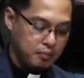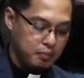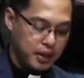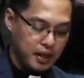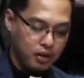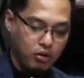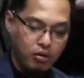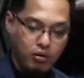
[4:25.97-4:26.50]

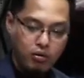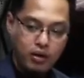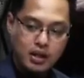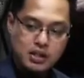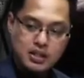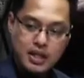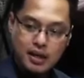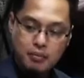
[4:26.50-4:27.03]
Pero,
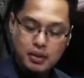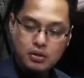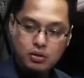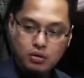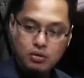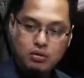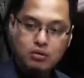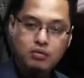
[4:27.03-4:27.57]
ang sabi
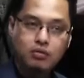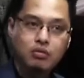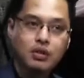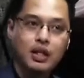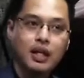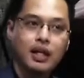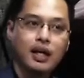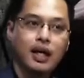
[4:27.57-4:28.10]
doon,
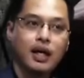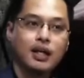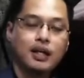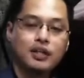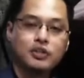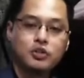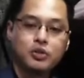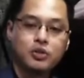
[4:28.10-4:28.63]
nung nilikha
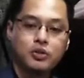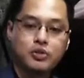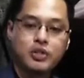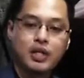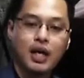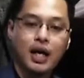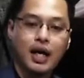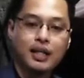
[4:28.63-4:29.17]
ng Diyos,
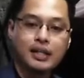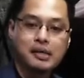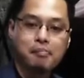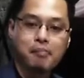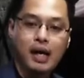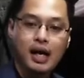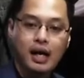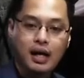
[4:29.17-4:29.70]
ang
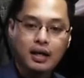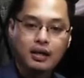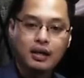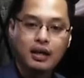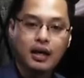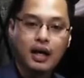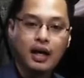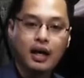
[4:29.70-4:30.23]
adama,
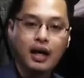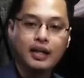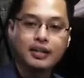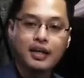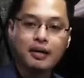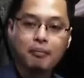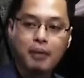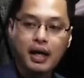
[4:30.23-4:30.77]
ang
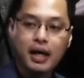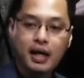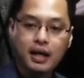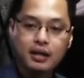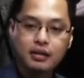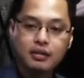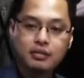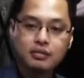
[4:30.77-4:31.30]

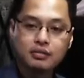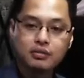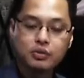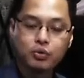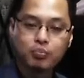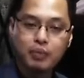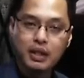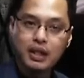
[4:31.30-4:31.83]
adama,
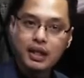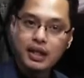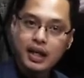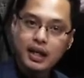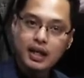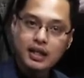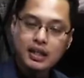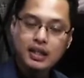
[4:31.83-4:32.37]
nung
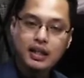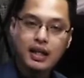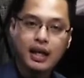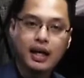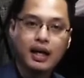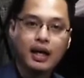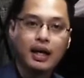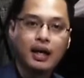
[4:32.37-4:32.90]
binigyan ng
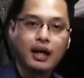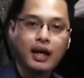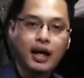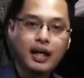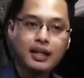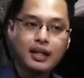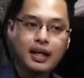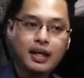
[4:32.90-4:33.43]
hininga,
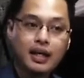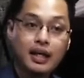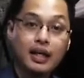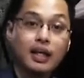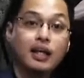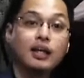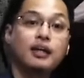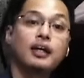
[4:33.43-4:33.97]
ay
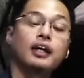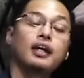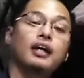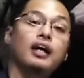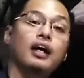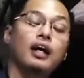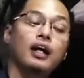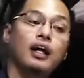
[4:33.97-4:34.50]
naging
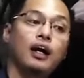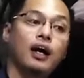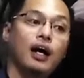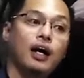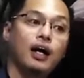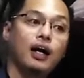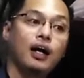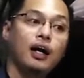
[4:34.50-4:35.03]
uh,
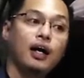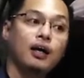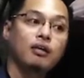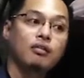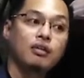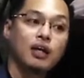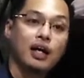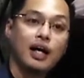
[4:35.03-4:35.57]
ah,
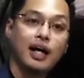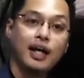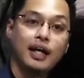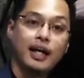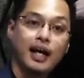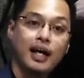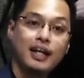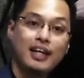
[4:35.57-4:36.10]

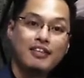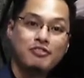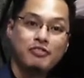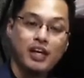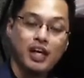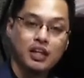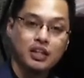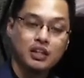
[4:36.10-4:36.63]
kaya
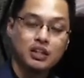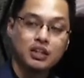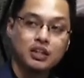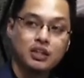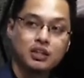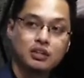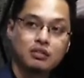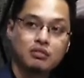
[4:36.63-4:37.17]
nefesh.
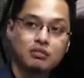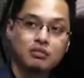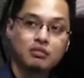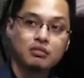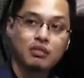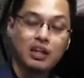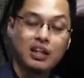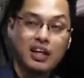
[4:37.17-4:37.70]

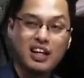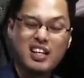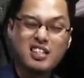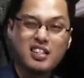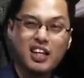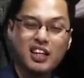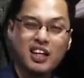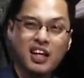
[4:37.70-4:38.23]
At
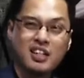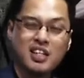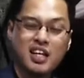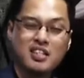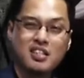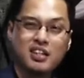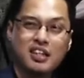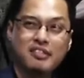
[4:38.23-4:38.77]
translate nga siya
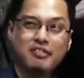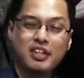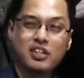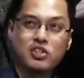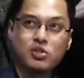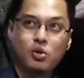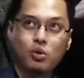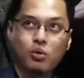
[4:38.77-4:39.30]
as
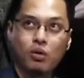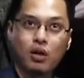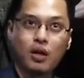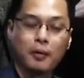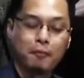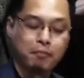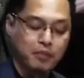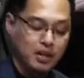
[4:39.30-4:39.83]
living soul.